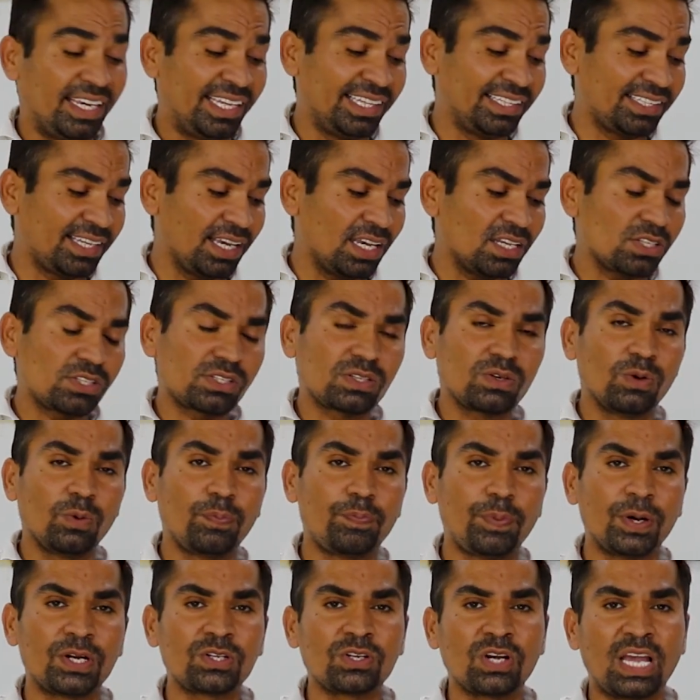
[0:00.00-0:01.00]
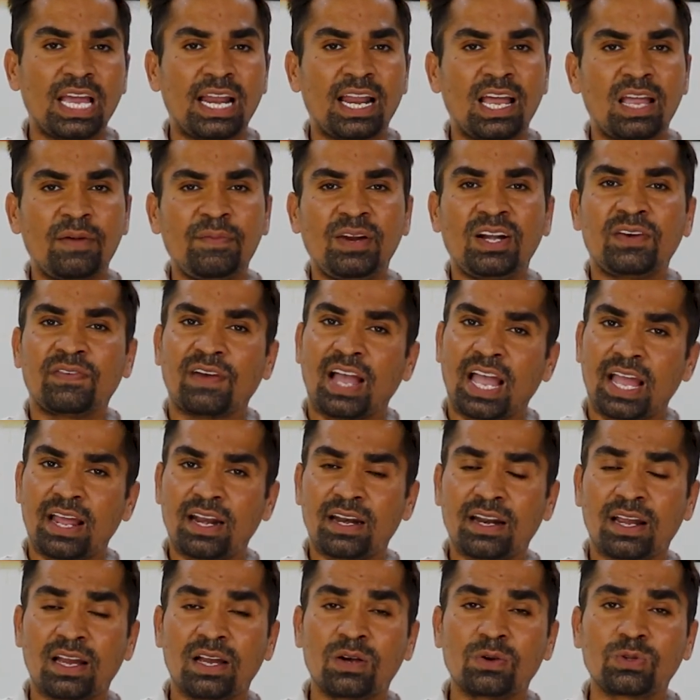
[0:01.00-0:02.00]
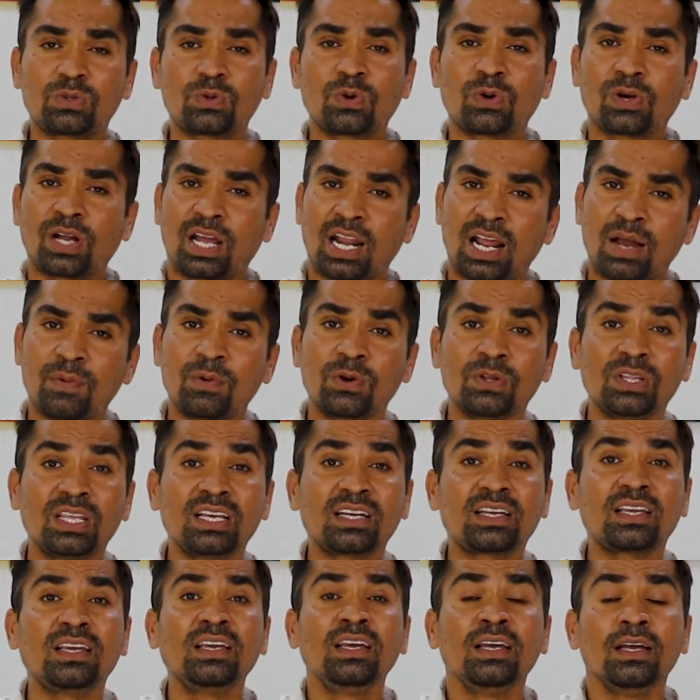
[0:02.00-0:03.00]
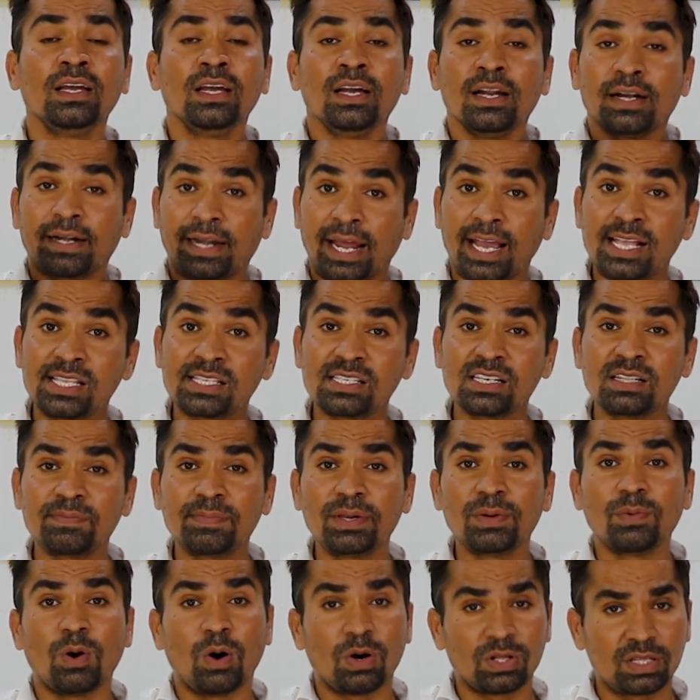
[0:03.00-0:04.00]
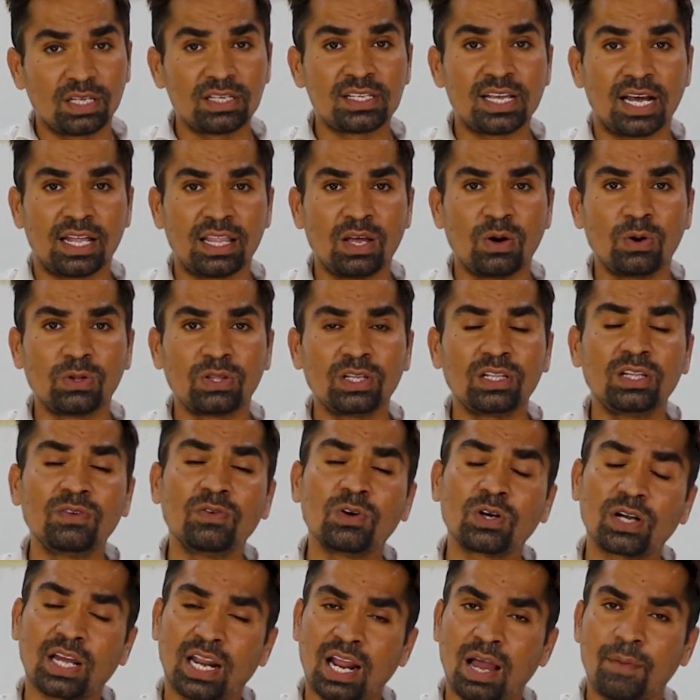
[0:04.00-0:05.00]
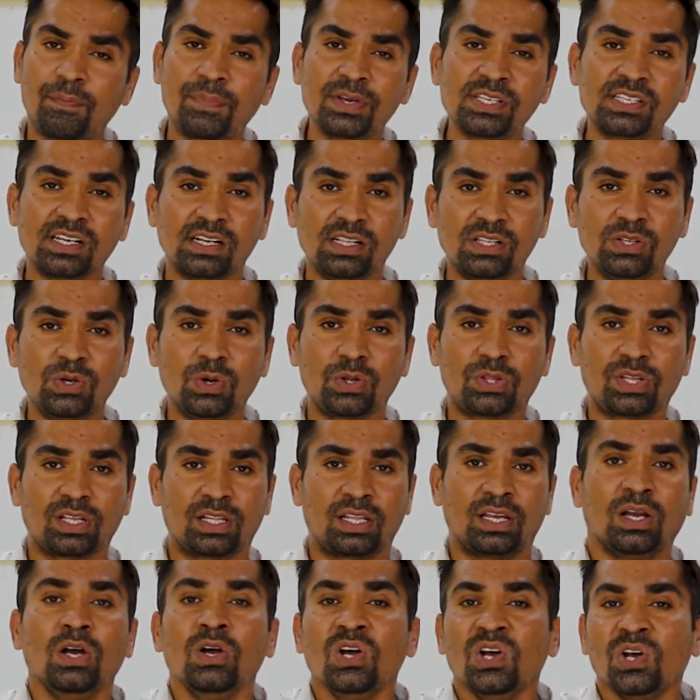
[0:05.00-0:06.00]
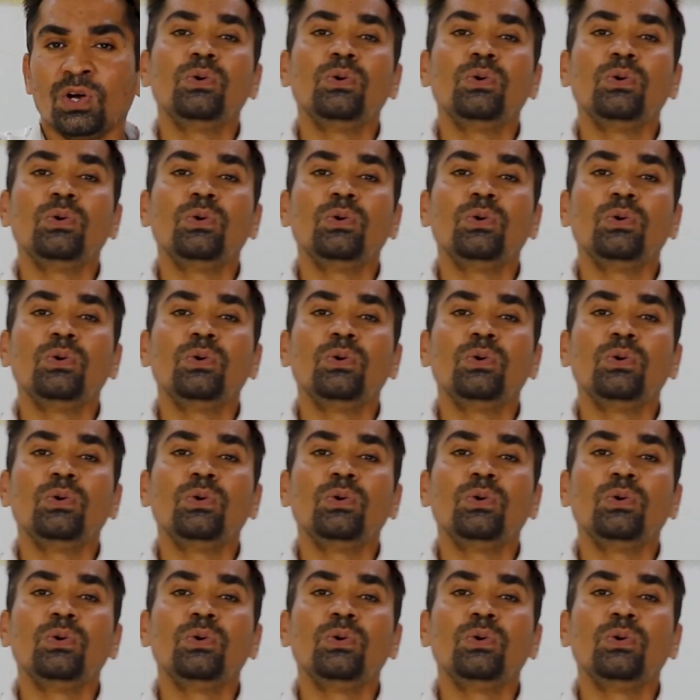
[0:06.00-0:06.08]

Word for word: इनके ऊपर जो अलाइनमेंट वायर रहा है उसको खराब होने की टेंशन भी बहुत ही ज़्यादा होती थी वो खराब भी जल्दी होते थे